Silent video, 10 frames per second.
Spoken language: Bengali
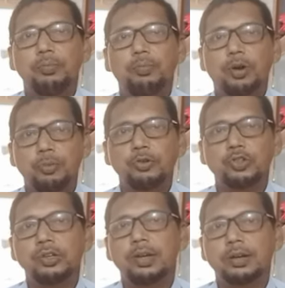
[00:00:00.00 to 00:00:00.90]

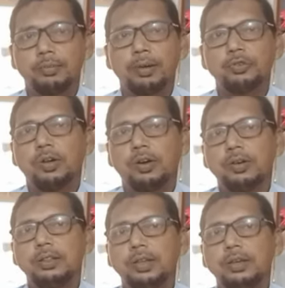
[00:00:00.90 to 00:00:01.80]
পরামর্শের একটা ব্যবস্থা
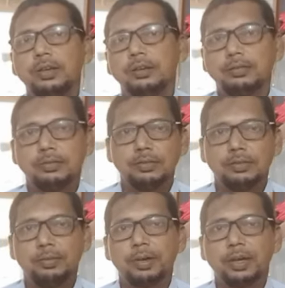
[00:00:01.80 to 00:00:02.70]
হয় তিনি
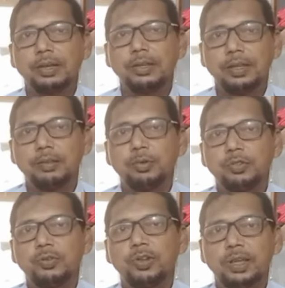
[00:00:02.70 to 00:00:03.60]
আমাকে একটি নিদানপত্র
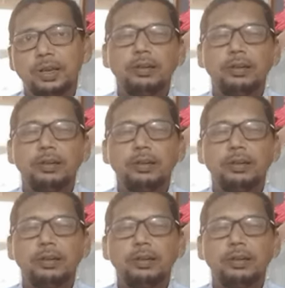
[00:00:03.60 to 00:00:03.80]
উনি দেন